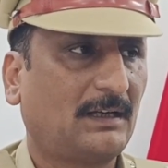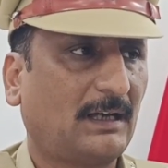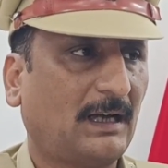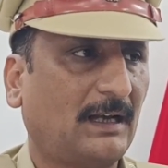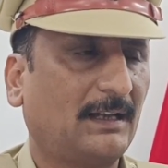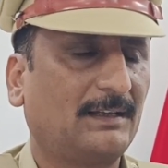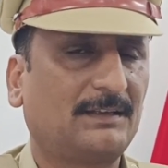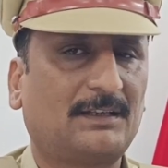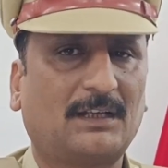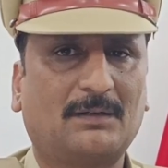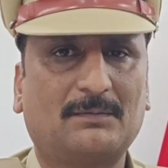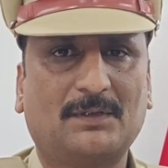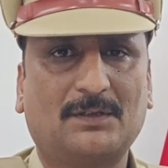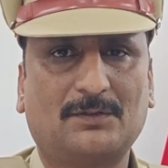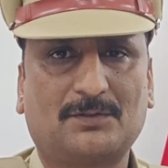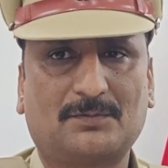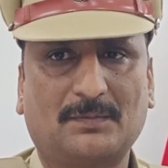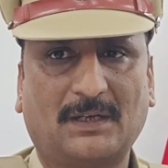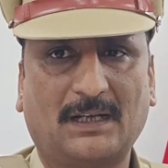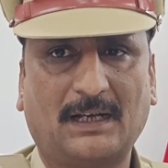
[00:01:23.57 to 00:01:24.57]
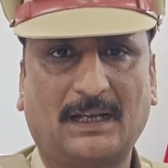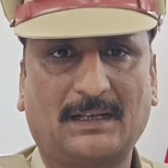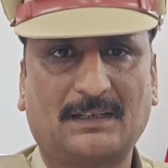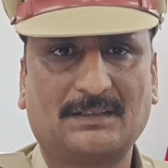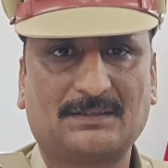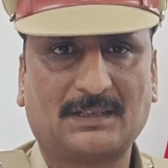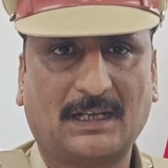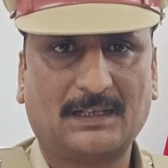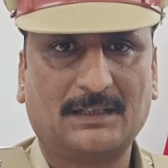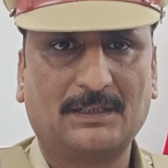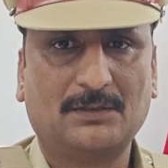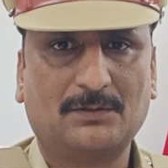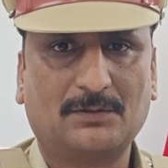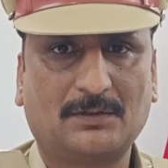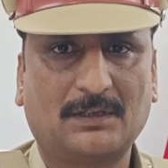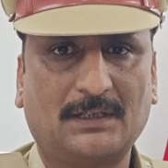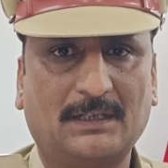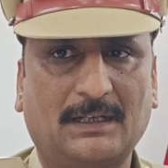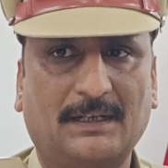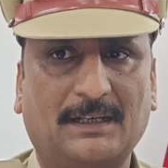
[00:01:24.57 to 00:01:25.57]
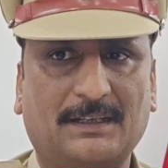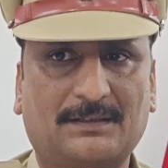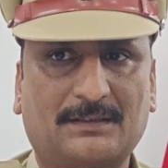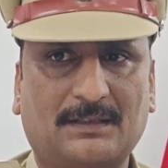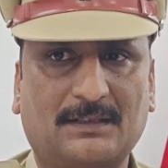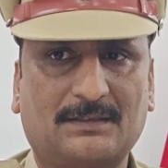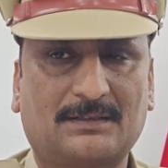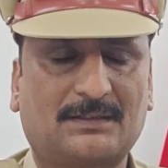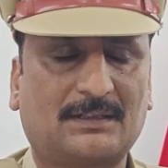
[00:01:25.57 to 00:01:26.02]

कालांतर में उस महिला की शादी हो गई अन्यत्र